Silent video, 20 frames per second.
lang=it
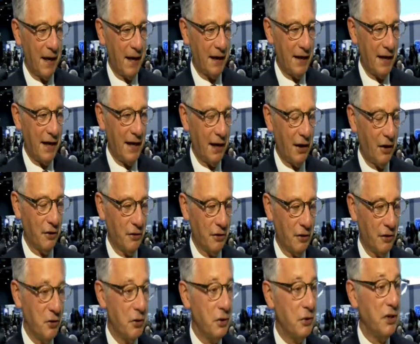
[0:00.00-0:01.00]
Parliamo di
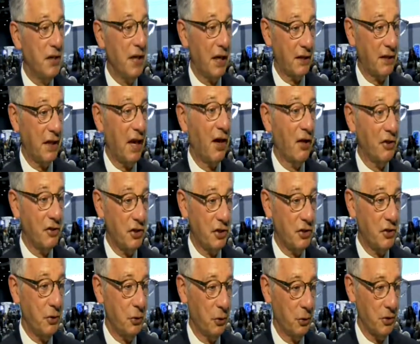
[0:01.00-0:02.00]
come i nuovi
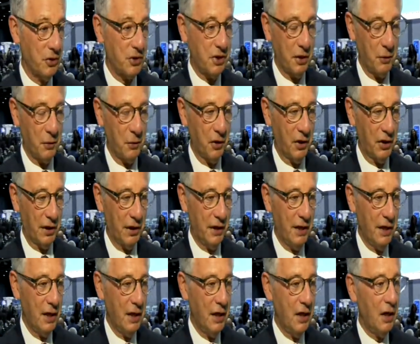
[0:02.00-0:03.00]
strumenti tecnologici
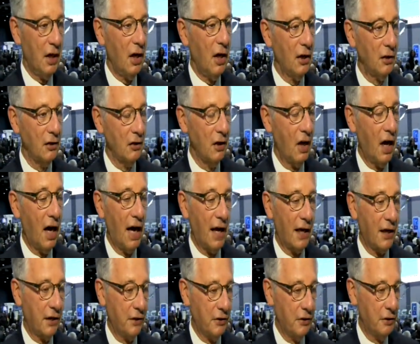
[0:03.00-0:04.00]
possono aprire una
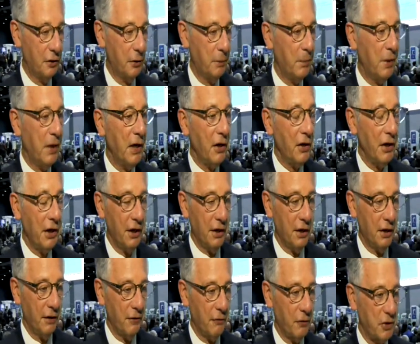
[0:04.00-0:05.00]
nuova era di
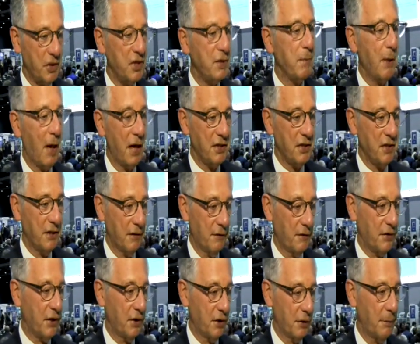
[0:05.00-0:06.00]
rivoluzione da parte della
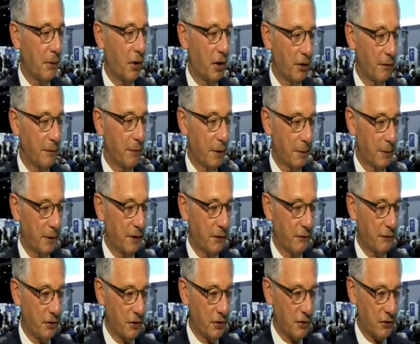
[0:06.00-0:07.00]
pubblica
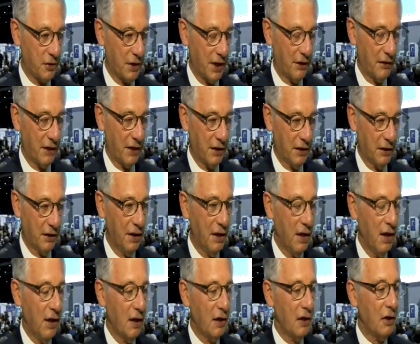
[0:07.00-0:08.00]
amministrazione e
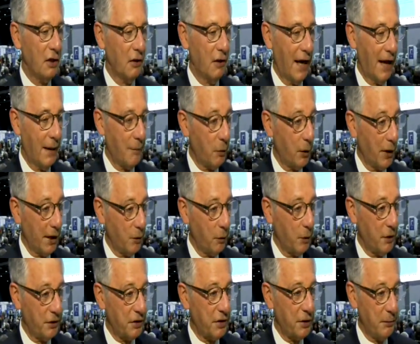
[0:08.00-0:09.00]
di come possono
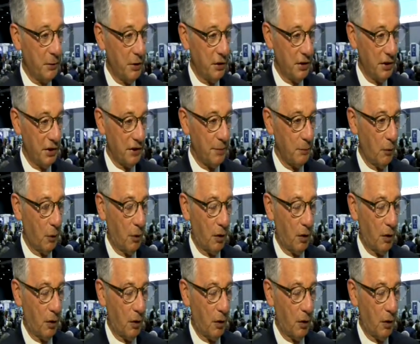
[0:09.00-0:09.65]
collaborare meglio,